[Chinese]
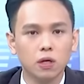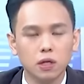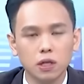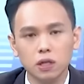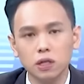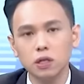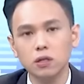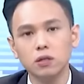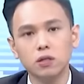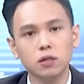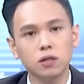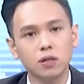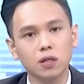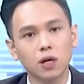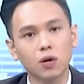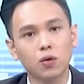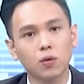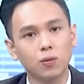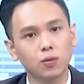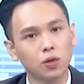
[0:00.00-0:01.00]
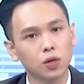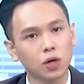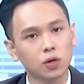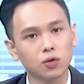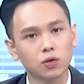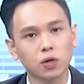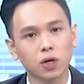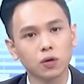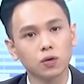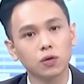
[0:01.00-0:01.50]
年线之上我们就要
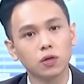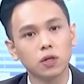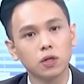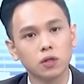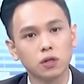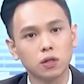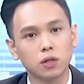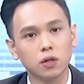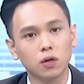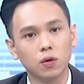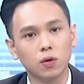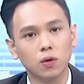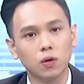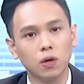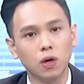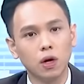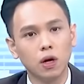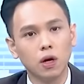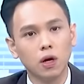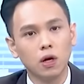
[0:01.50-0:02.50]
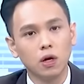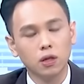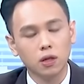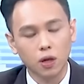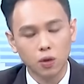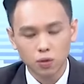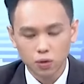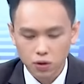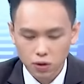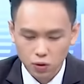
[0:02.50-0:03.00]
去操作电子股？
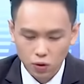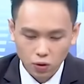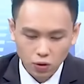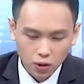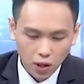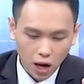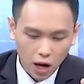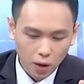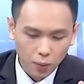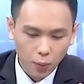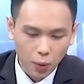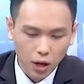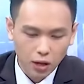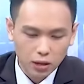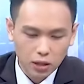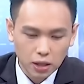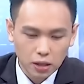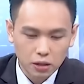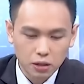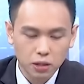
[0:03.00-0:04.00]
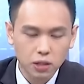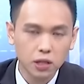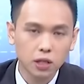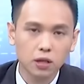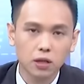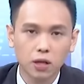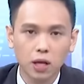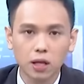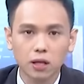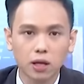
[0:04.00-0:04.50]
等于是说，他把年
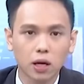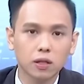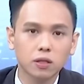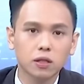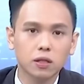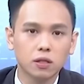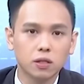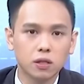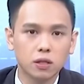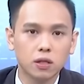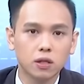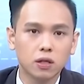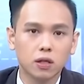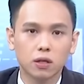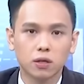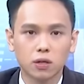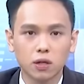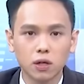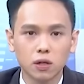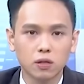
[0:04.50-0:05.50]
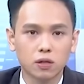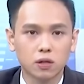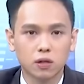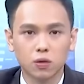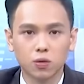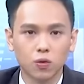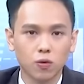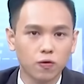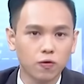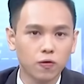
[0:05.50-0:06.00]
线那当成是一个电
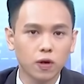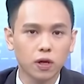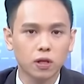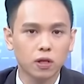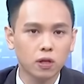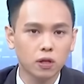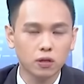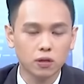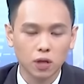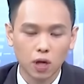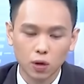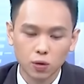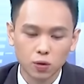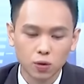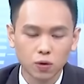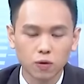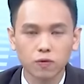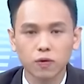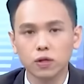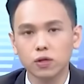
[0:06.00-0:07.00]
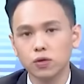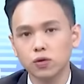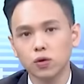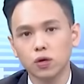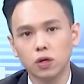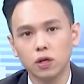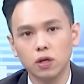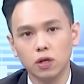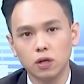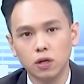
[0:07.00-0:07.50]
子与非电操作的分
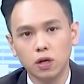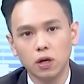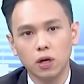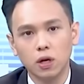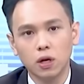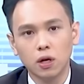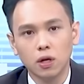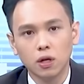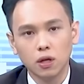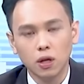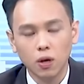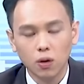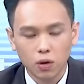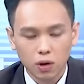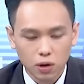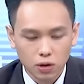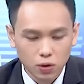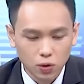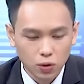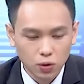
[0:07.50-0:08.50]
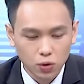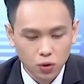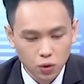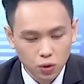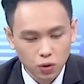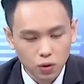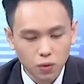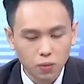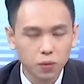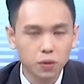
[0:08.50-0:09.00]
水岭？那我可以说，
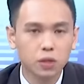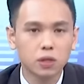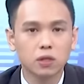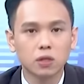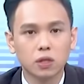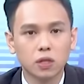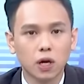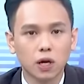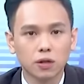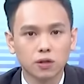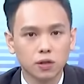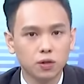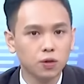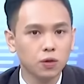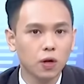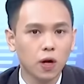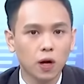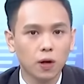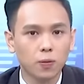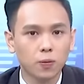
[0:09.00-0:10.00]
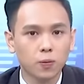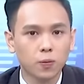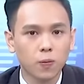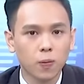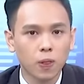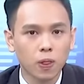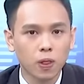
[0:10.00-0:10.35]
绝对不是这样。你去看。